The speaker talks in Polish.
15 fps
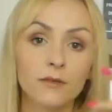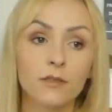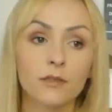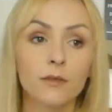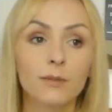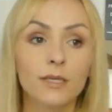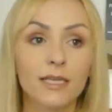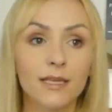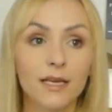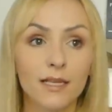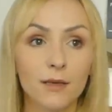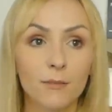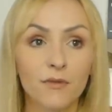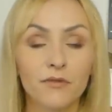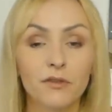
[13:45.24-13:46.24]
No co by jednak
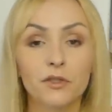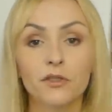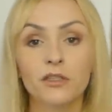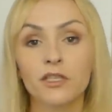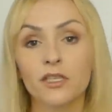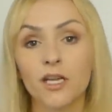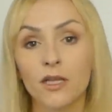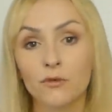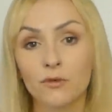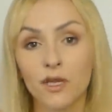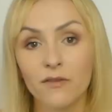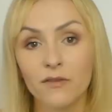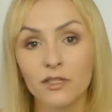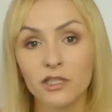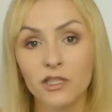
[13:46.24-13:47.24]
nie mówić, chociaż ja
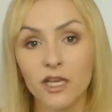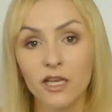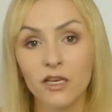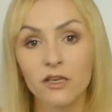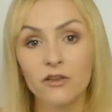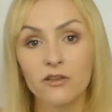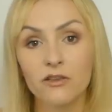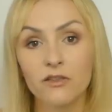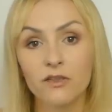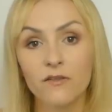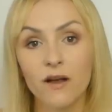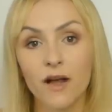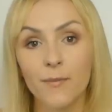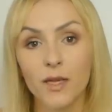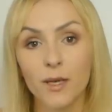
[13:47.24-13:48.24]
tutaj właśnie tak
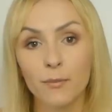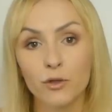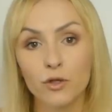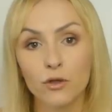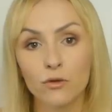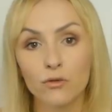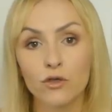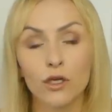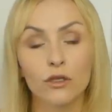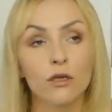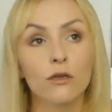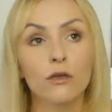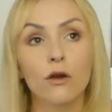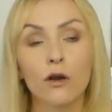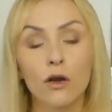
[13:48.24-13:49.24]
ironizowałam na początku, że
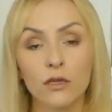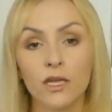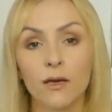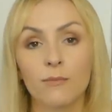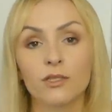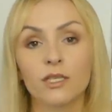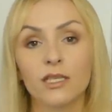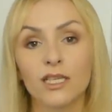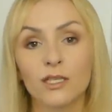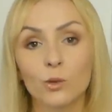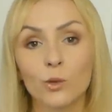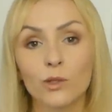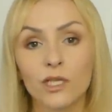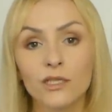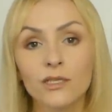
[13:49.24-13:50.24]
kto to ogląda moda na
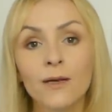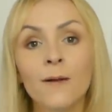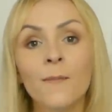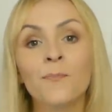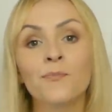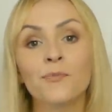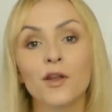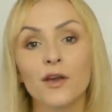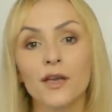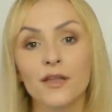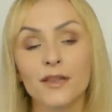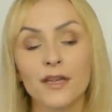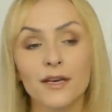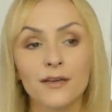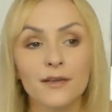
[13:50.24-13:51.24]
sukces, to
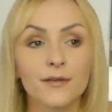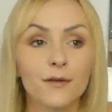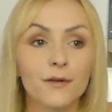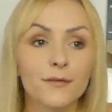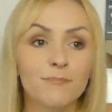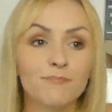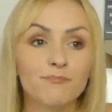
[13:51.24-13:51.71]
jednak no,